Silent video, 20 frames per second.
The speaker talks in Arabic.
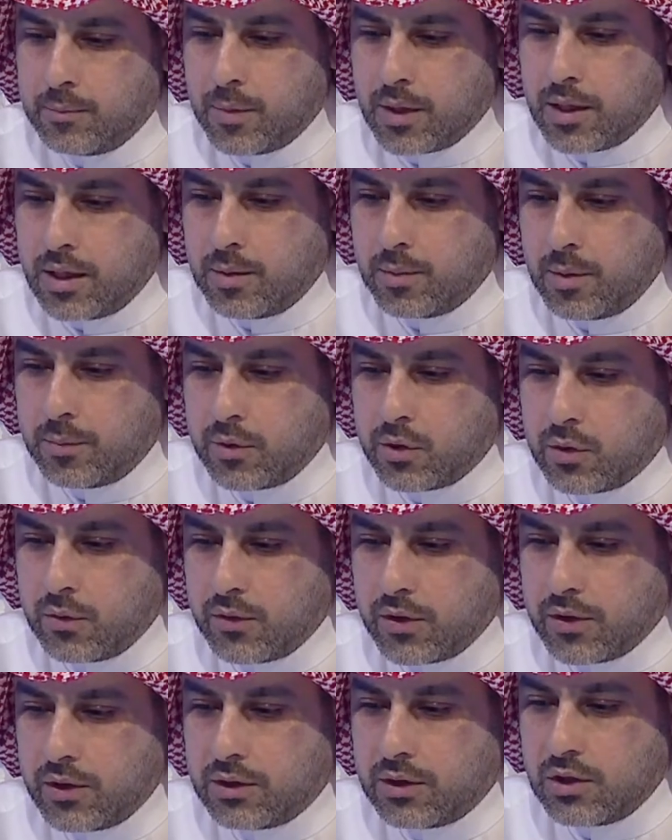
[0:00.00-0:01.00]
مرحبا بكم
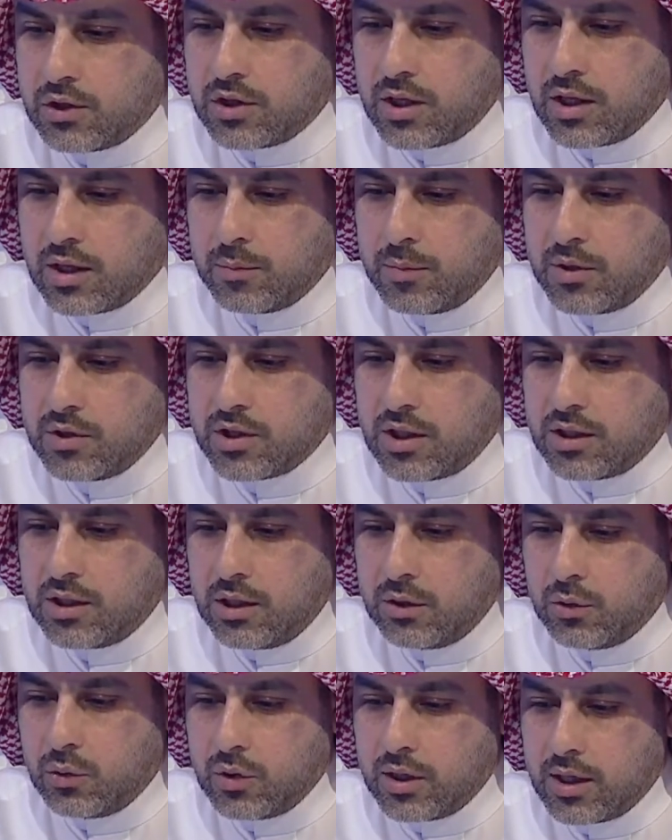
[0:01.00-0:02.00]
فضيلة الشيخ من
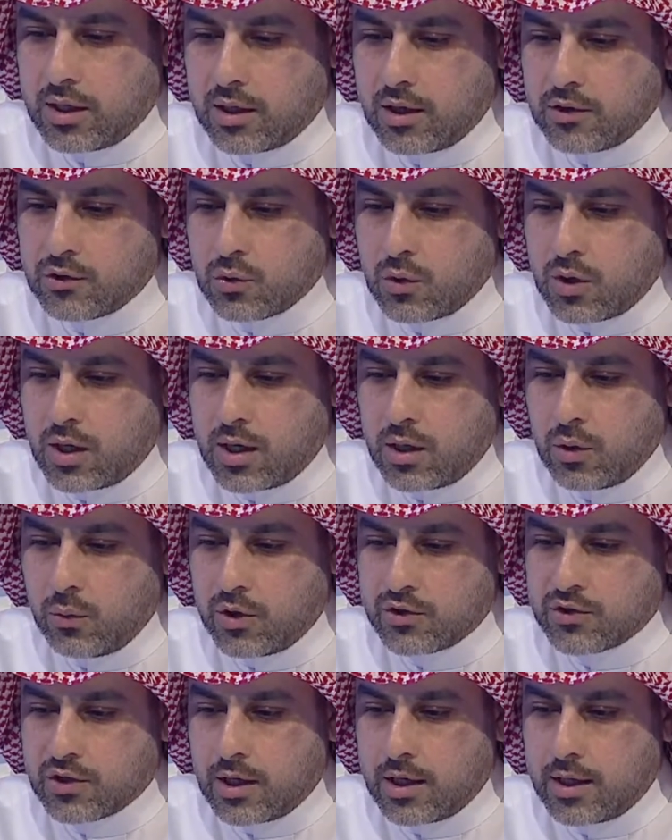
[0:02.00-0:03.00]
جديد هناك سؤال
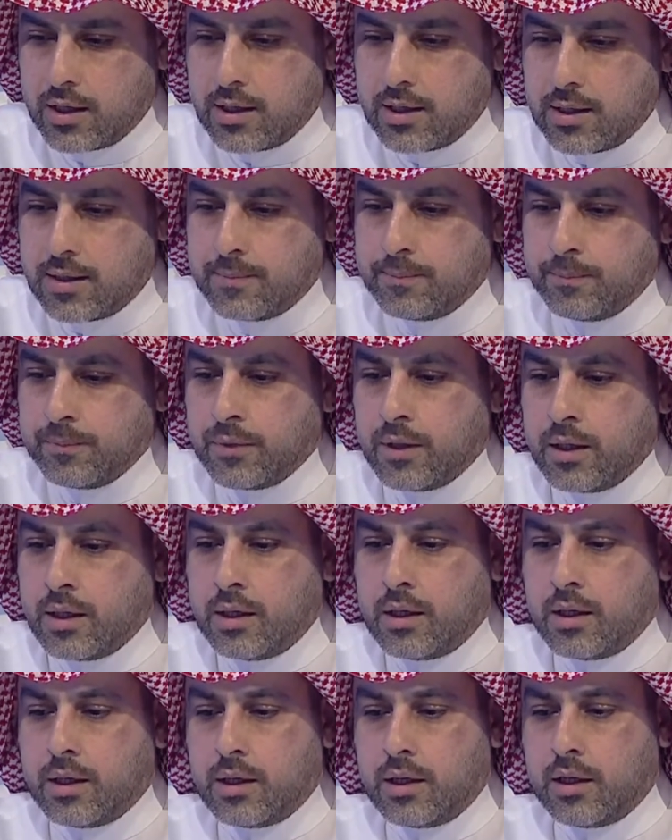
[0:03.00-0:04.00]
وصلنا
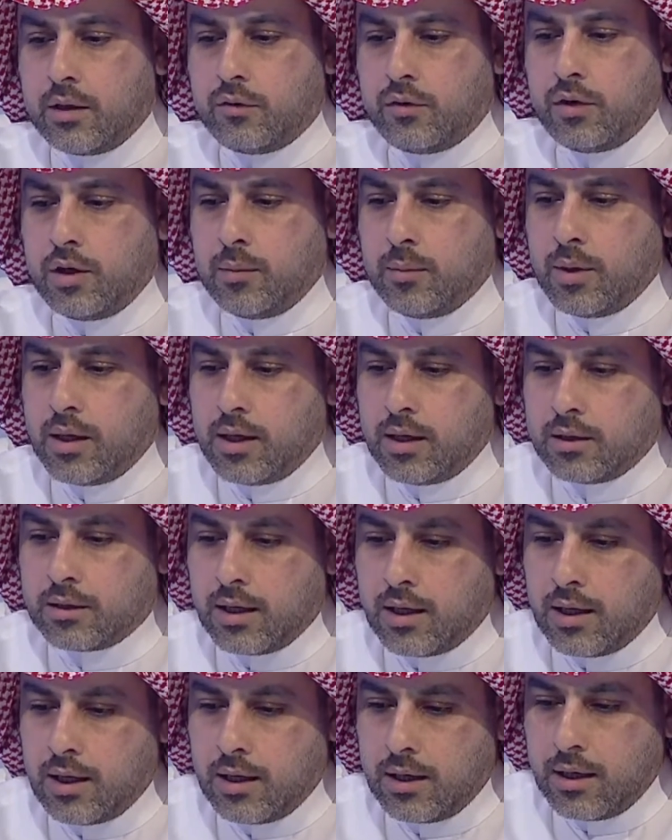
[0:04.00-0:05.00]
آه، فيما
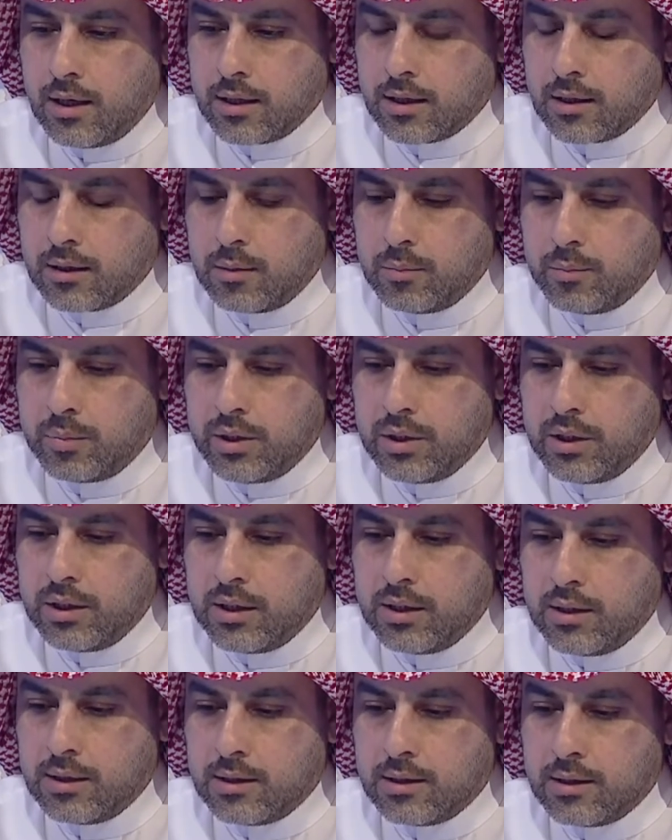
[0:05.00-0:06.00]
يتعلق
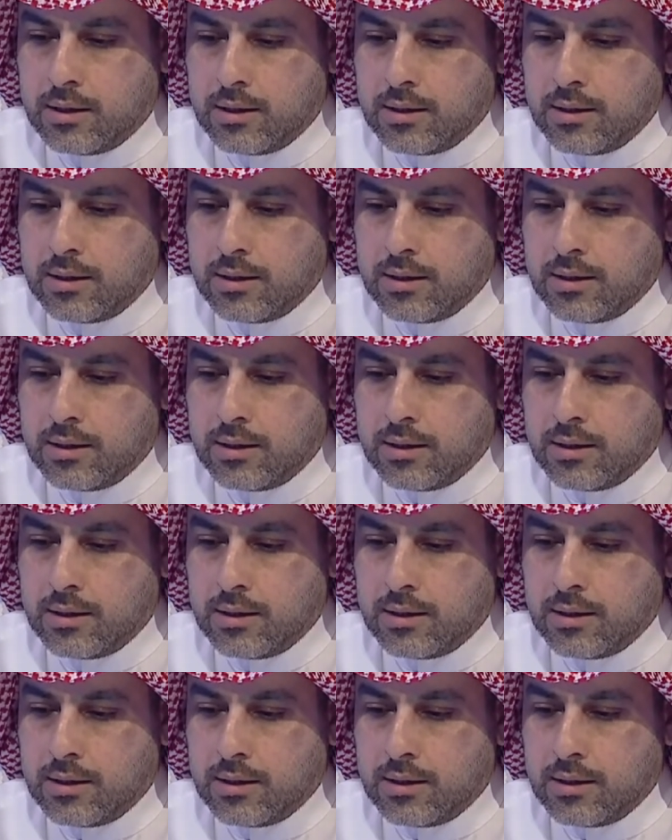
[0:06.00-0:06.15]
بأن